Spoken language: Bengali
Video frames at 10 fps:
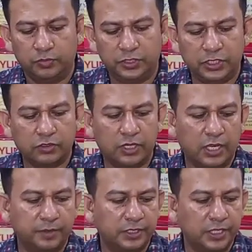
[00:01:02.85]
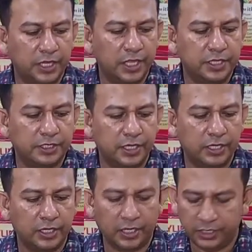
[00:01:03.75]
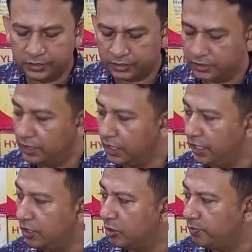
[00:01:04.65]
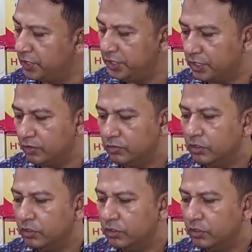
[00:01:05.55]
বিশেষ করে আমাদের এই সেন এস এই কোম্পানিটাও